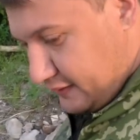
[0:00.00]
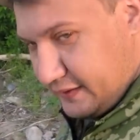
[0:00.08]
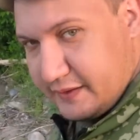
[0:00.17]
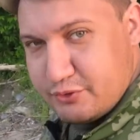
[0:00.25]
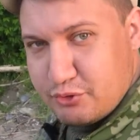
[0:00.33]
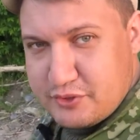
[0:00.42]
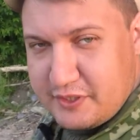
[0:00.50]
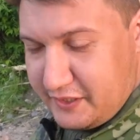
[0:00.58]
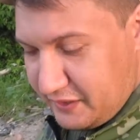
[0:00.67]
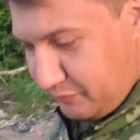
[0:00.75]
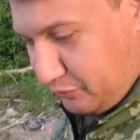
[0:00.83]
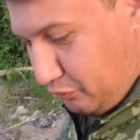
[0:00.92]
Так, что с
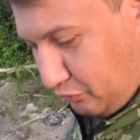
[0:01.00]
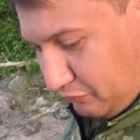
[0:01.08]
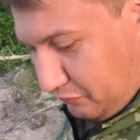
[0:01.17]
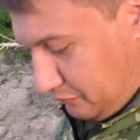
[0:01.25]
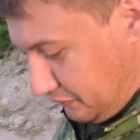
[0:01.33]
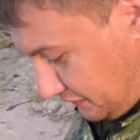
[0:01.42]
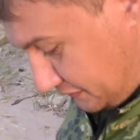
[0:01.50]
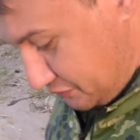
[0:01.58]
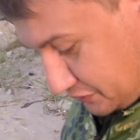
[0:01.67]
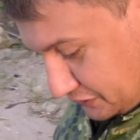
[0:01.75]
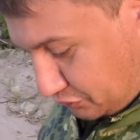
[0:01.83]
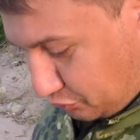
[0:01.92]
таким клевым? Я
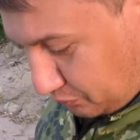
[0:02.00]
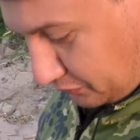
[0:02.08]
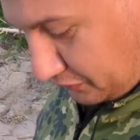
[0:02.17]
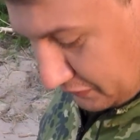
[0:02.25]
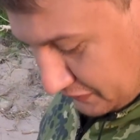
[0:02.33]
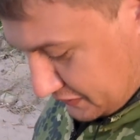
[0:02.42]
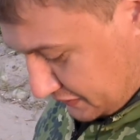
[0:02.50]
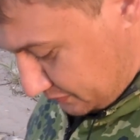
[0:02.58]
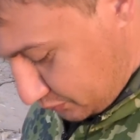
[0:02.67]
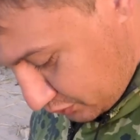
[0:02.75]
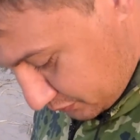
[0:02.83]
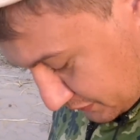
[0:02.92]
вчера думал,
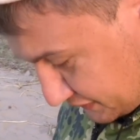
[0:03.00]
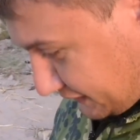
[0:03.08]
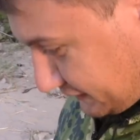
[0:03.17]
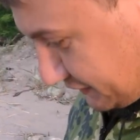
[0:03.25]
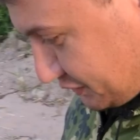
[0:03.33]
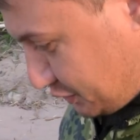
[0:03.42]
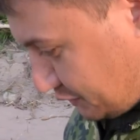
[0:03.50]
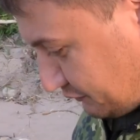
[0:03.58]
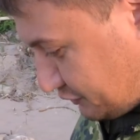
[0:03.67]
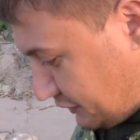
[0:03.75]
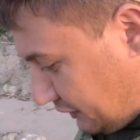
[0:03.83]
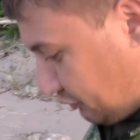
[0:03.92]
может быть, сходить
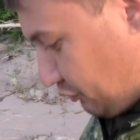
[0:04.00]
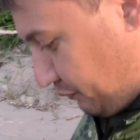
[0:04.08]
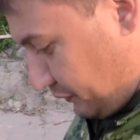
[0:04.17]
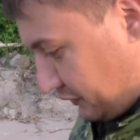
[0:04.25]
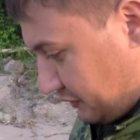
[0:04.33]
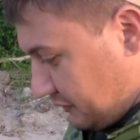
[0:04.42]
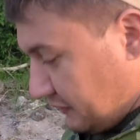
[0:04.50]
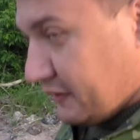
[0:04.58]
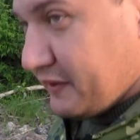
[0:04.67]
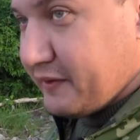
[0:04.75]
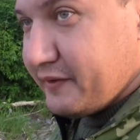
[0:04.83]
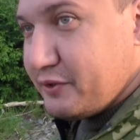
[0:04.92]
червячка купить.
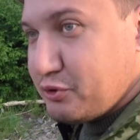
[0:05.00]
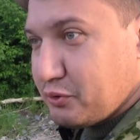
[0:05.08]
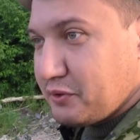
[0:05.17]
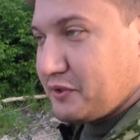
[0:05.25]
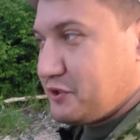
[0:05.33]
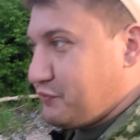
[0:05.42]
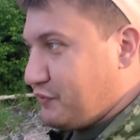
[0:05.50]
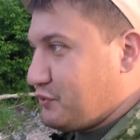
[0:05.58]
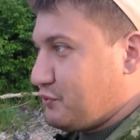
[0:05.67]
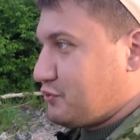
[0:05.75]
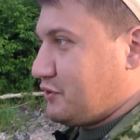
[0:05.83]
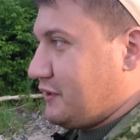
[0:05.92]
Да что-то это же ведь
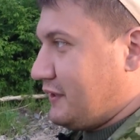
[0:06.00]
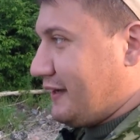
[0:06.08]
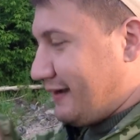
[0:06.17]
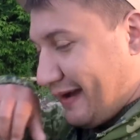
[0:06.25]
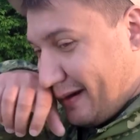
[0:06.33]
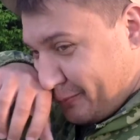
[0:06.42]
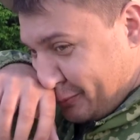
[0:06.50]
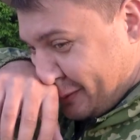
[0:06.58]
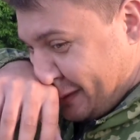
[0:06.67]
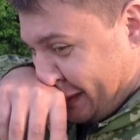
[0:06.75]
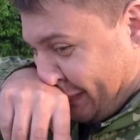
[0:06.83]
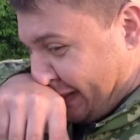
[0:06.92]
нужно
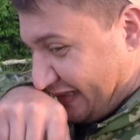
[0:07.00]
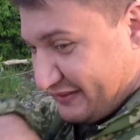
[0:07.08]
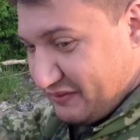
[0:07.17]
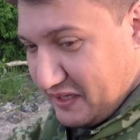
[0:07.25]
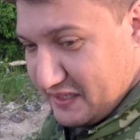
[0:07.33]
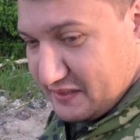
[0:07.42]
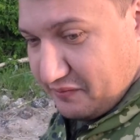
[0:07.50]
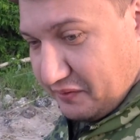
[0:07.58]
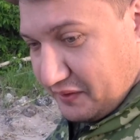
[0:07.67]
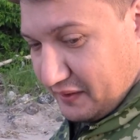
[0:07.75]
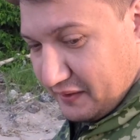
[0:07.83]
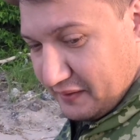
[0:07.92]
кормушки подвязывать.